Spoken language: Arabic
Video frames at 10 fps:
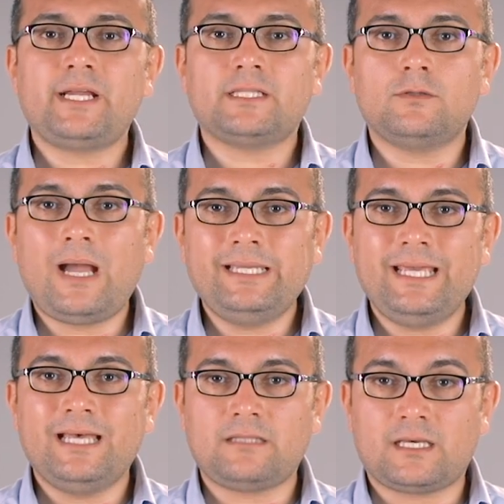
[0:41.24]
درجه الوعي
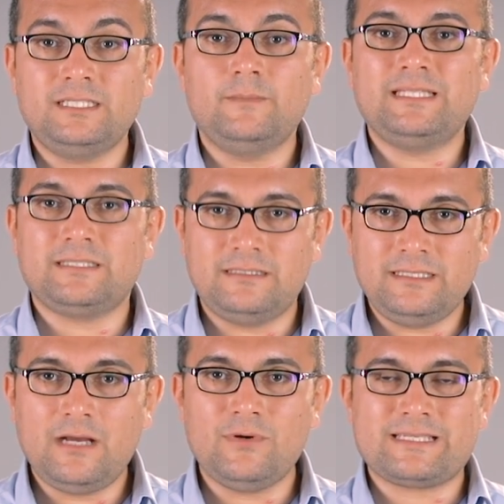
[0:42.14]
ليها تقييمات
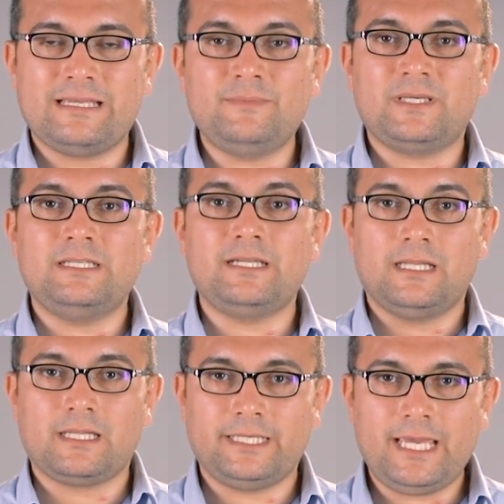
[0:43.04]
كتيره واساليب كتيره
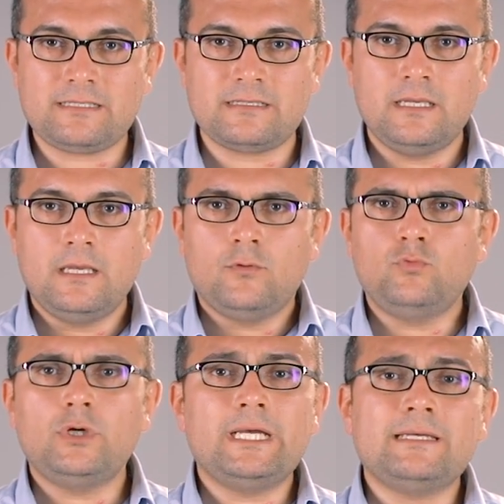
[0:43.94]
للقياس
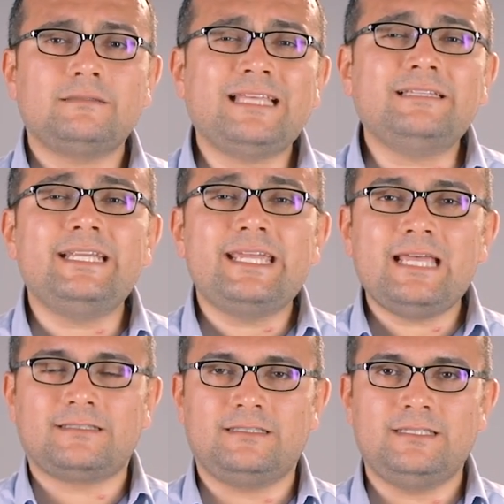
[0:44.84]

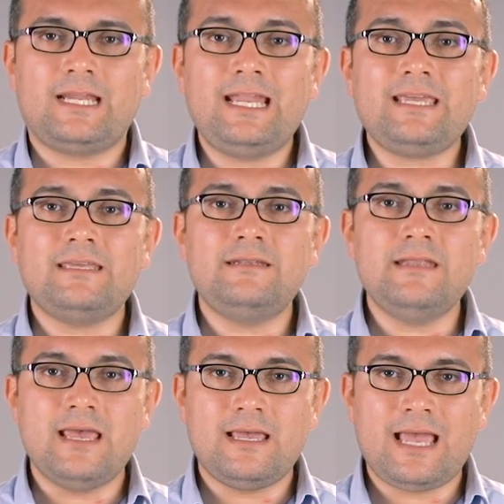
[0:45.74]
وتدريجات كتيره لكن
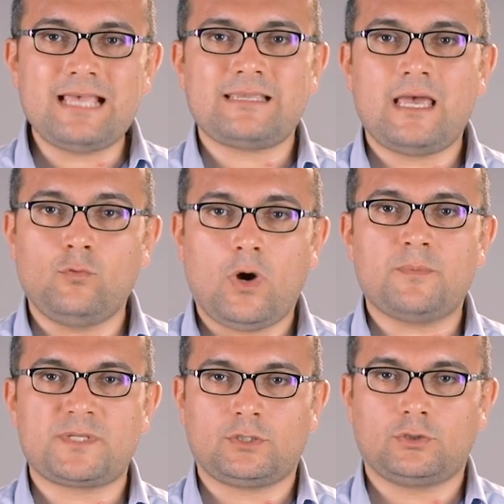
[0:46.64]
اسهل
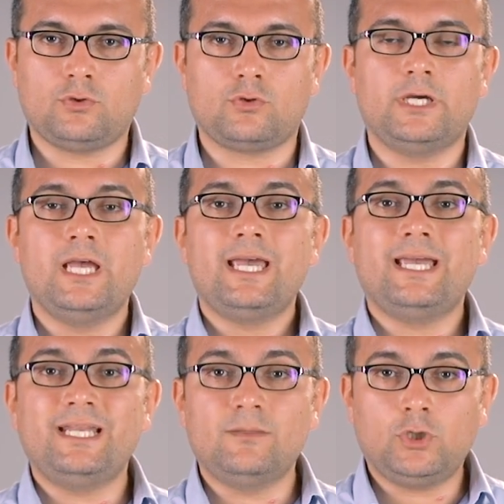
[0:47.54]
وابسط الطرق
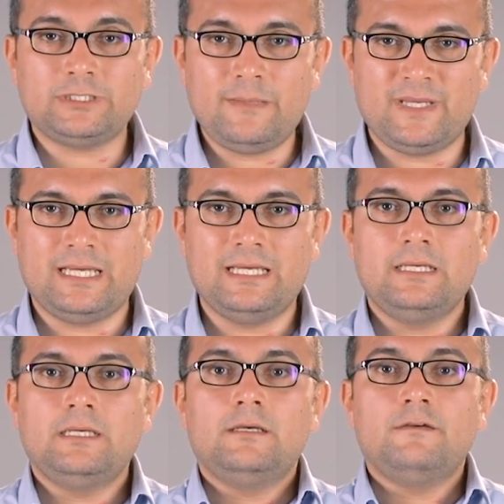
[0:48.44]
اللي معتمده
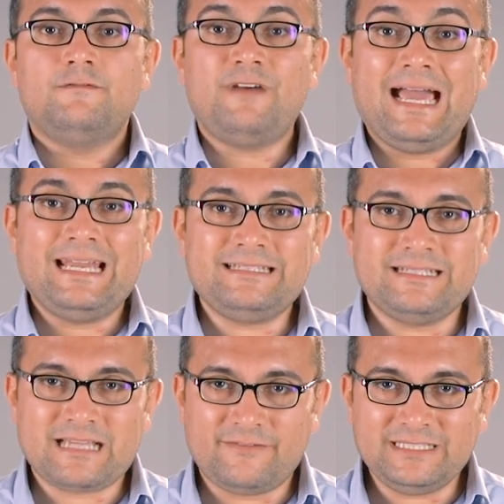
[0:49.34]
في حالات
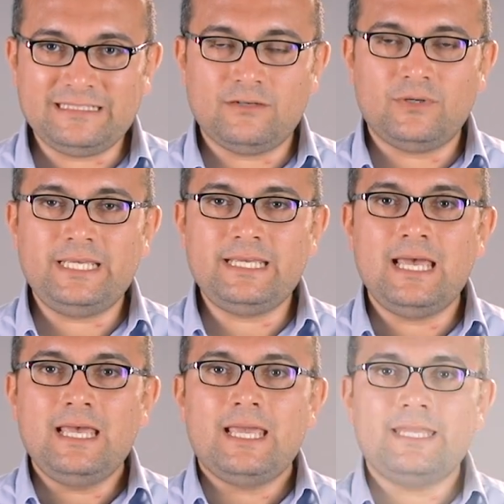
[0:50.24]
الاسعافات
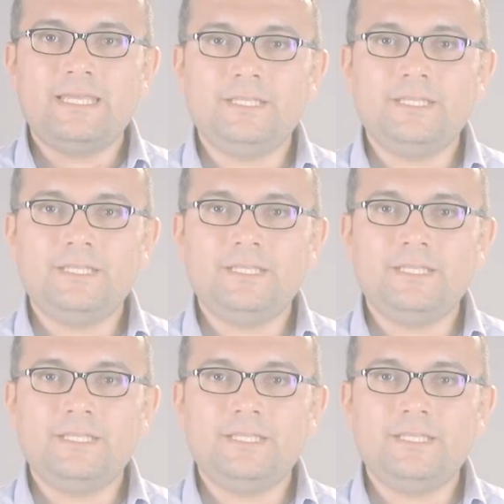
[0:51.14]
الاوليه ان